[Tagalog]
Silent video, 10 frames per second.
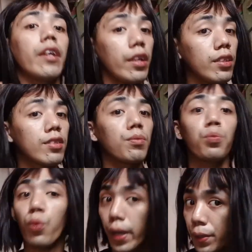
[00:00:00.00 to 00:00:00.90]
Ace
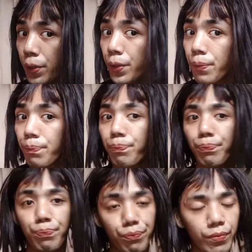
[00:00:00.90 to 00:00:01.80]
Bueno.
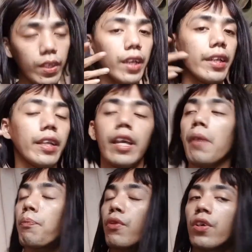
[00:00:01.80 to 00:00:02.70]
Ayan.
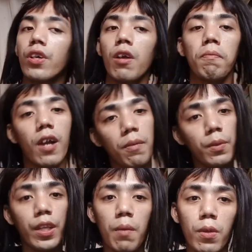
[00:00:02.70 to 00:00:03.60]
Emperor of
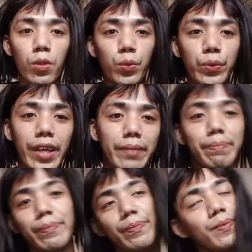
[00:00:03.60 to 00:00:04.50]
RPW.
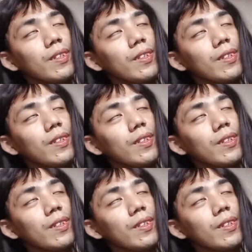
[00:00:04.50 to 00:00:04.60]
Yeah.